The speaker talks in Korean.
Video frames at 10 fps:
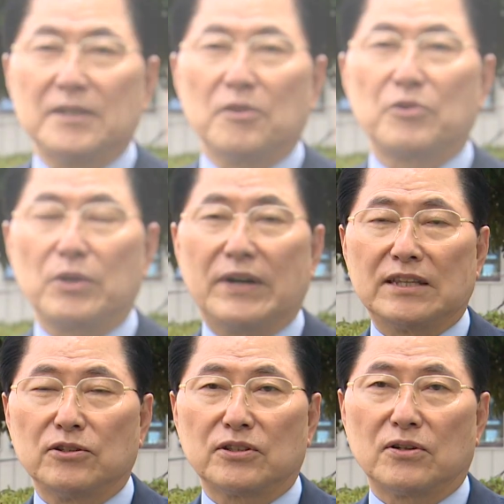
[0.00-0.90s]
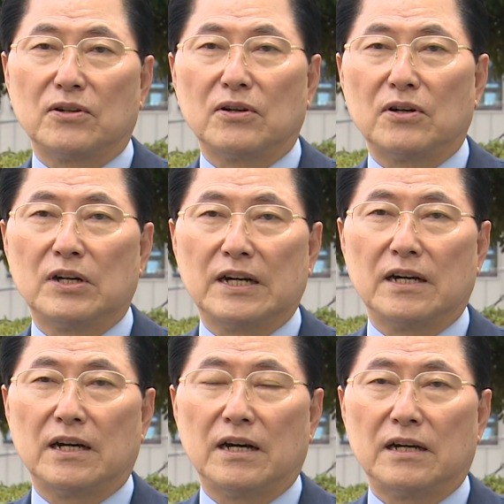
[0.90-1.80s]
우리 완도도
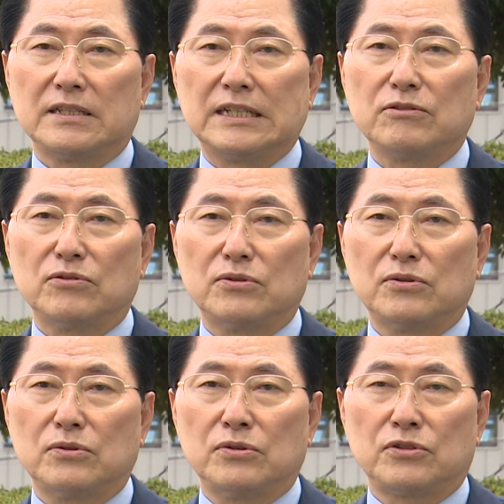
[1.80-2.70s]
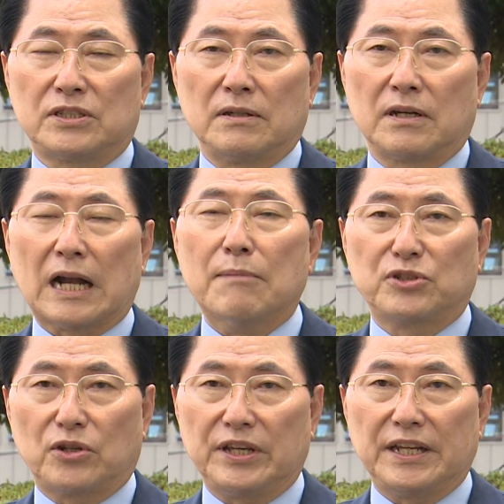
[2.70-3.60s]
어, 인구 감소로